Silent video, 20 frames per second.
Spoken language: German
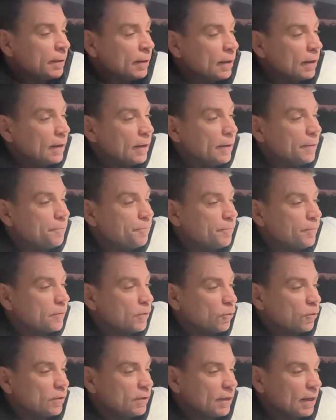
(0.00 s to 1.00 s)
Ähm,
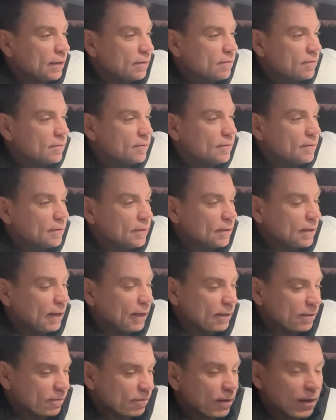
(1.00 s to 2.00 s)
und jetzt
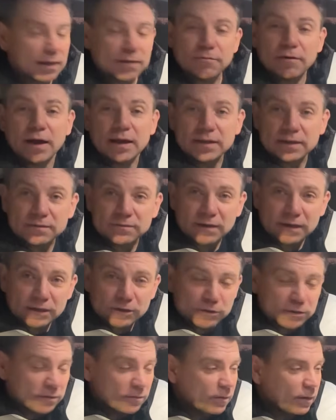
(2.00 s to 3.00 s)
geht es gleich weiter. Ich zeige euch
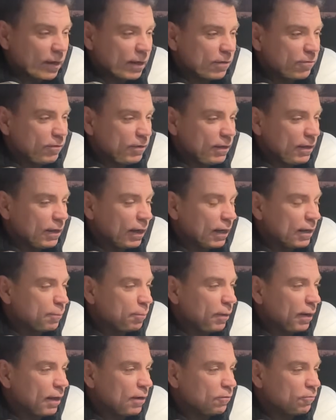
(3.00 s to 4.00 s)
das gleich, wie die
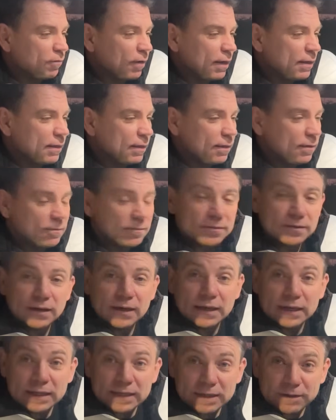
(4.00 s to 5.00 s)
Ladeplanung weiter ist.
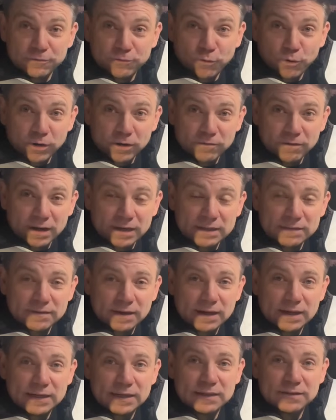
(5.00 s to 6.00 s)
Hier vorne waren jetzt
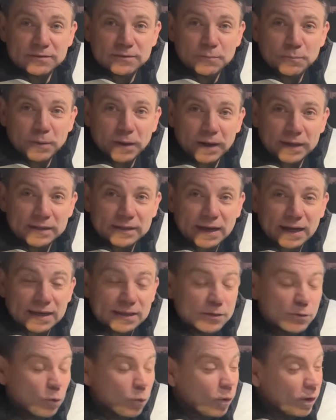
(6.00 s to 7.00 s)
allerdings ein paar
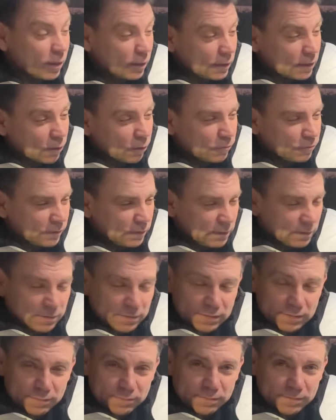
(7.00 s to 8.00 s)
Traktoren. Ich hoffe,
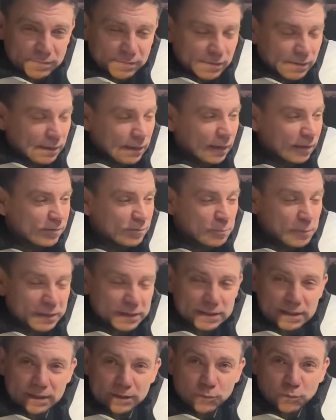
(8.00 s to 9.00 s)
die lassen mich
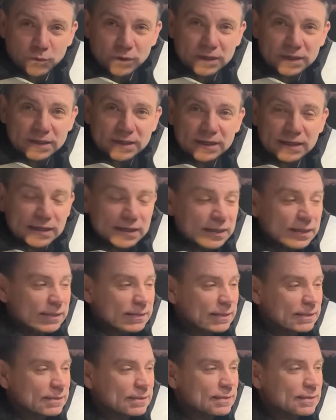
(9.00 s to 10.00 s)
da durch,
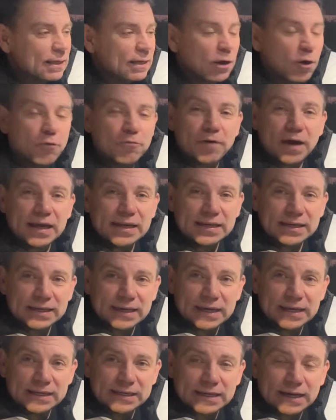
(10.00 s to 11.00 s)
dass es dann auch
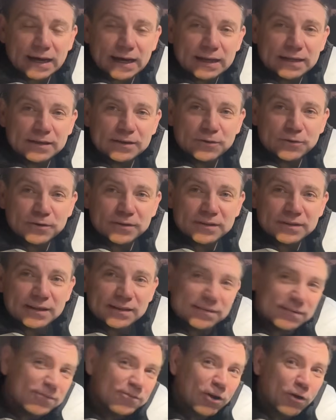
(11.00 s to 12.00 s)
weitergehen kann. Und
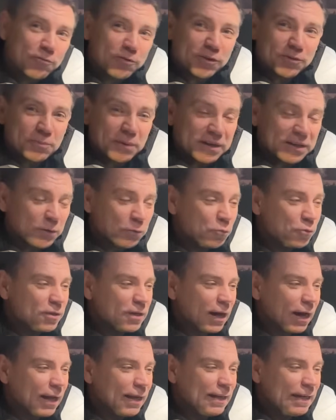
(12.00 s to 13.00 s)
jetzt schauen wir uns mal die
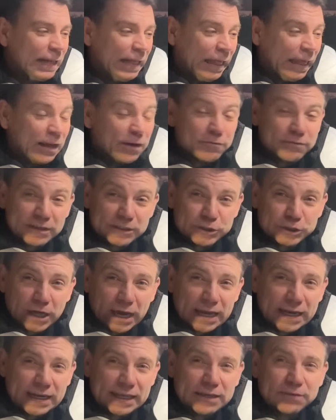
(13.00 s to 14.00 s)
Route an.
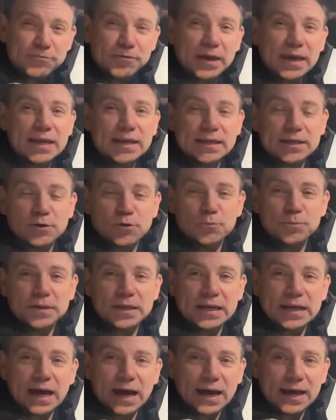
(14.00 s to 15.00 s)
Wahrscheinlich werde ich, um die
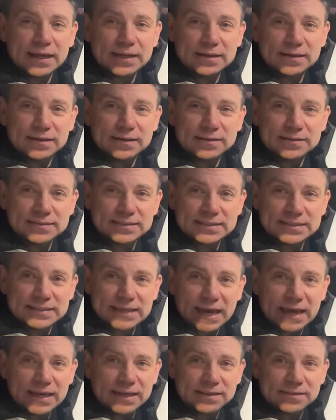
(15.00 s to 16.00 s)

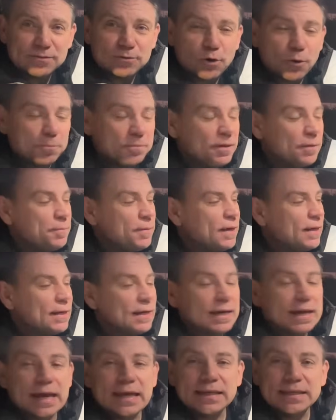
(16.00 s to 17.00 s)
Ladezeit zu optimieren, ihr
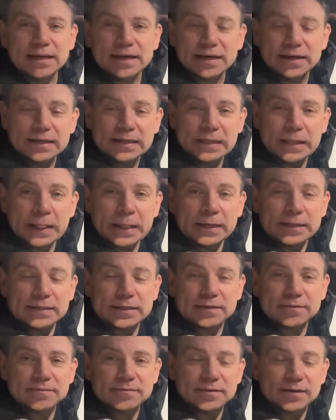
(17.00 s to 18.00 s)
kennt ja,
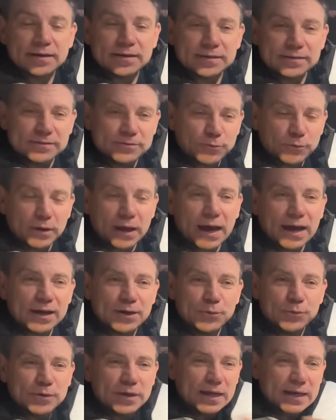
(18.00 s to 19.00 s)
dass äh, so ein
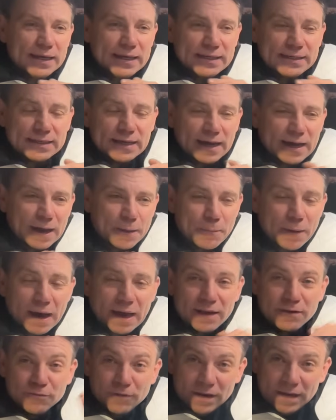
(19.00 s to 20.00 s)
Akku, der lädt ja am
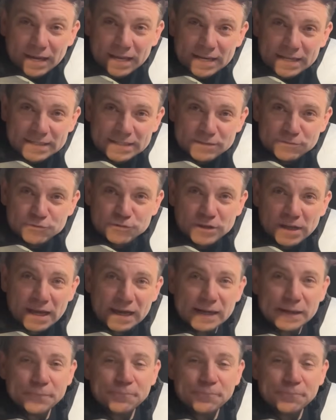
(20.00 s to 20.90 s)
Anfang relativ schnell